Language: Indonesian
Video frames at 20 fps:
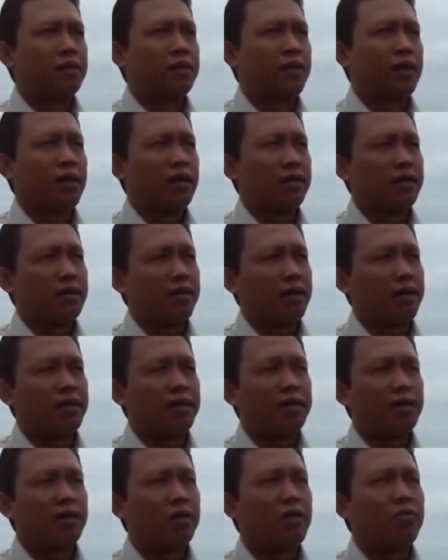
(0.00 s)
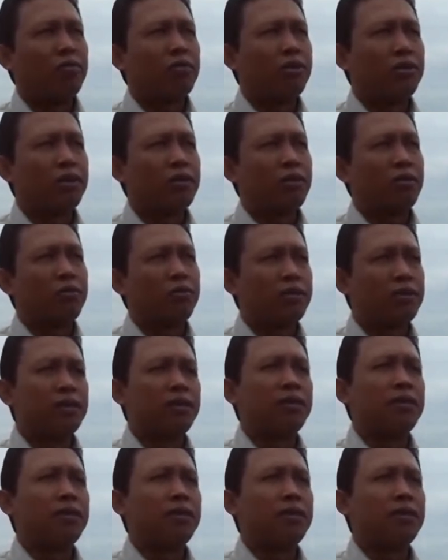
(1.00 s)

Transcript: yang terkait dengan komunitas-komunitas